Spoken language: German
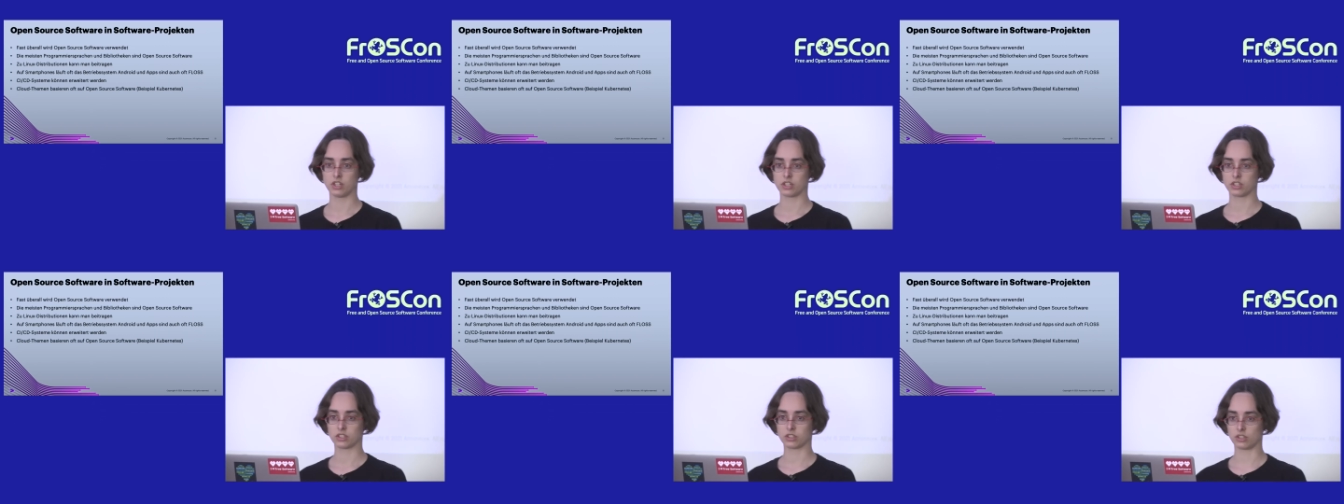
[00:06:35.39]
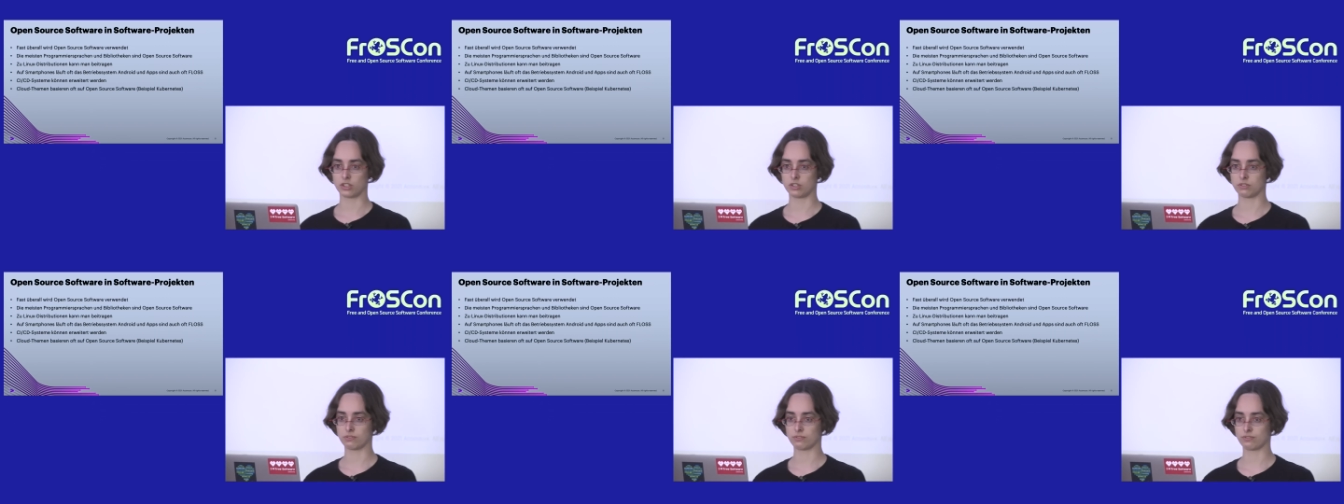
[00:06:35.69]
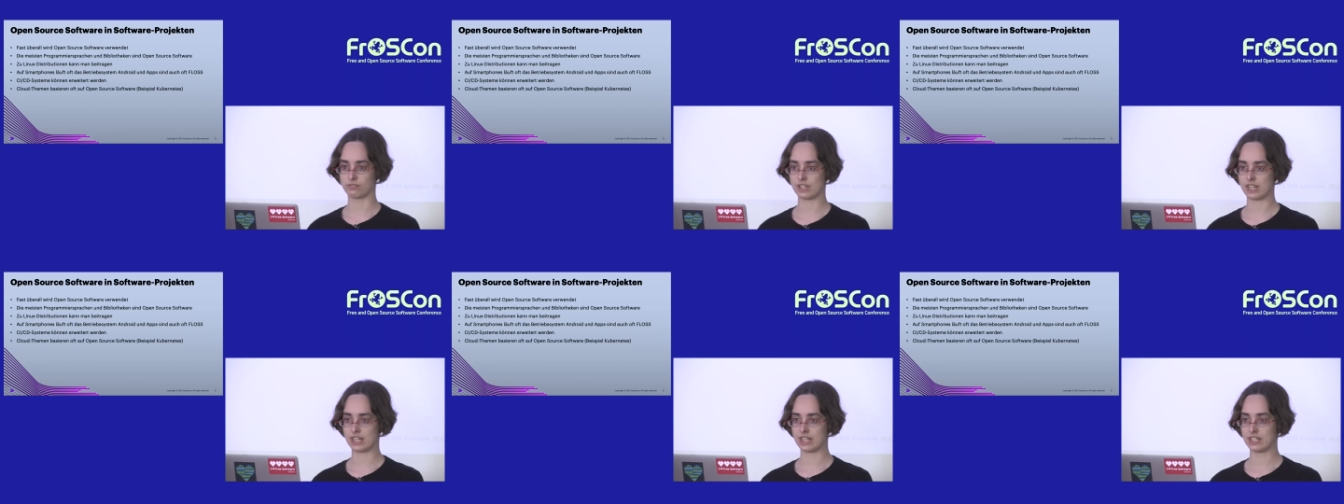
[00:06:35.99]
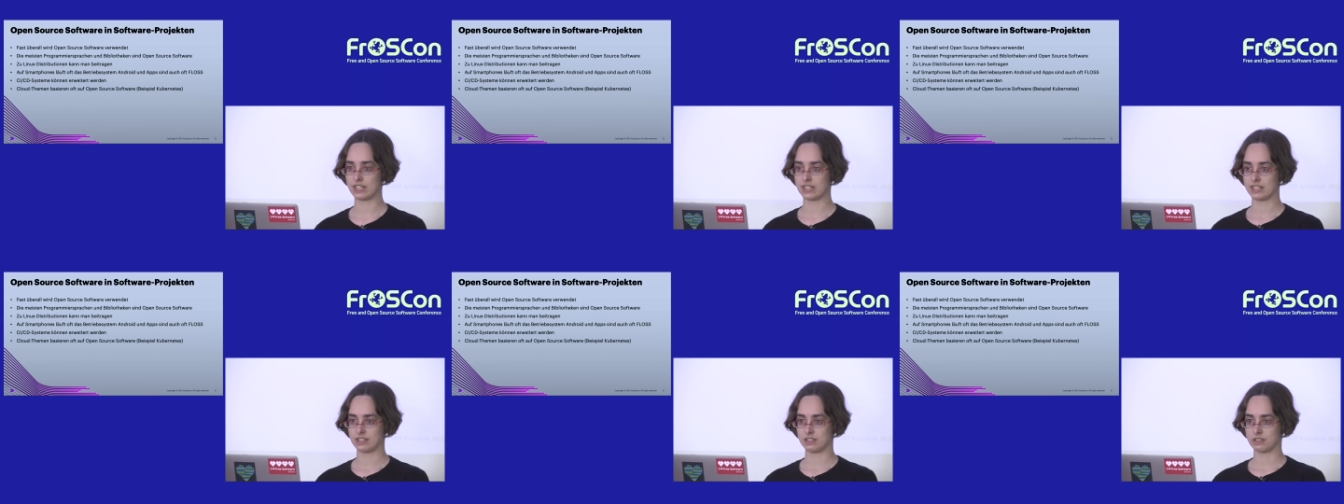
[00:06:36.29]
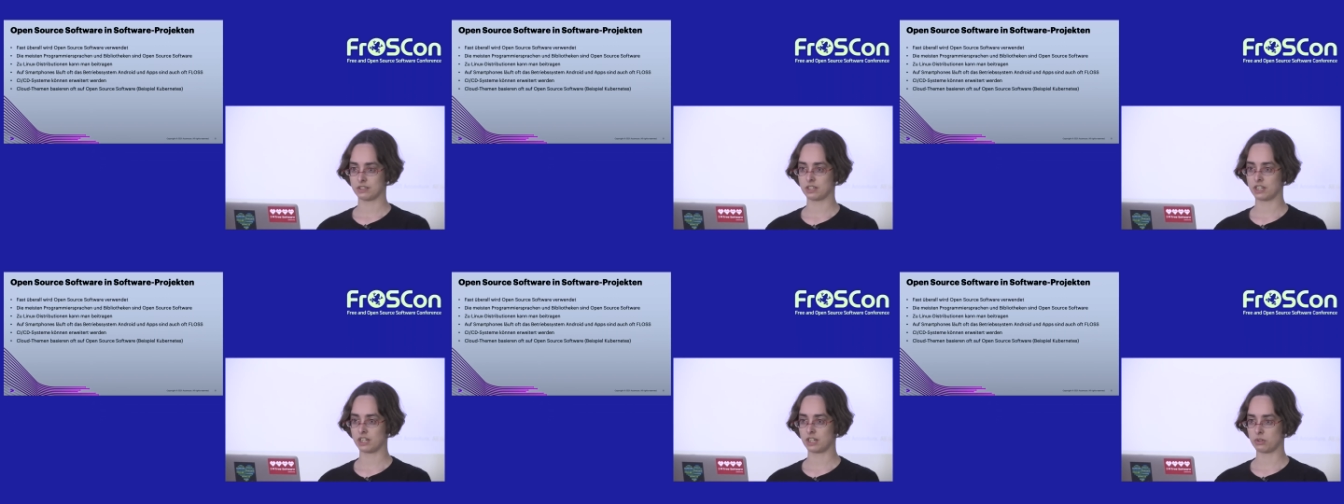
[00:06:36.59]
Software
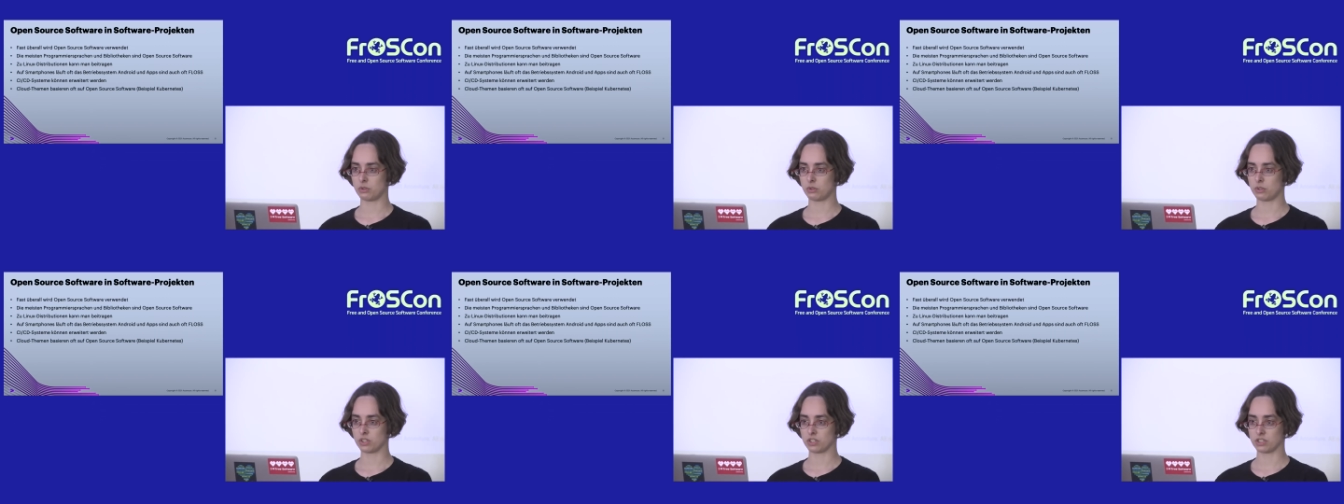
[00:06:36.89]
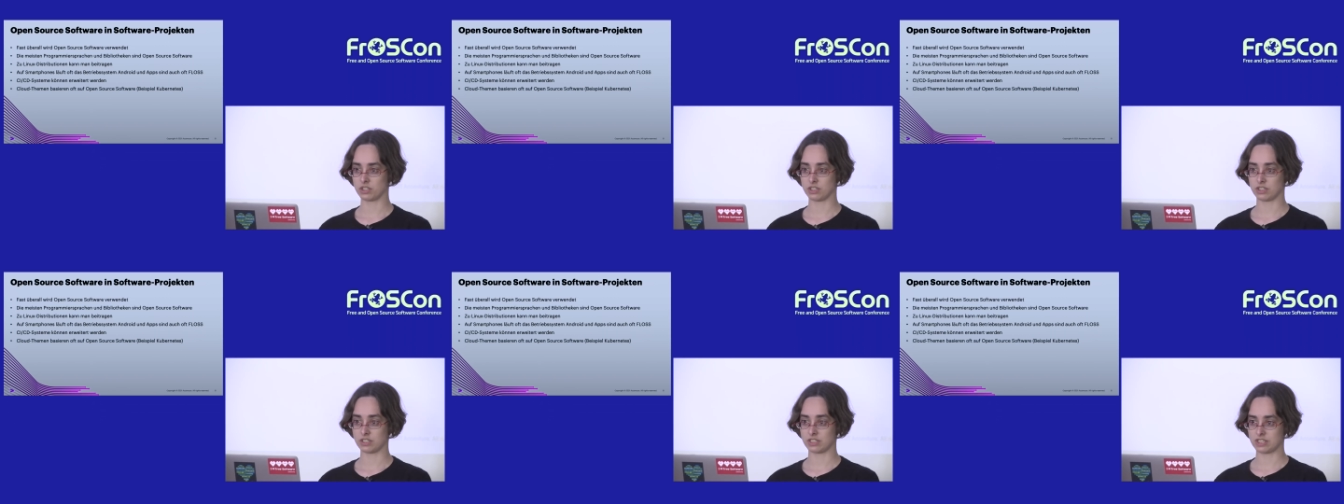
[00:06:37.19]
äh, und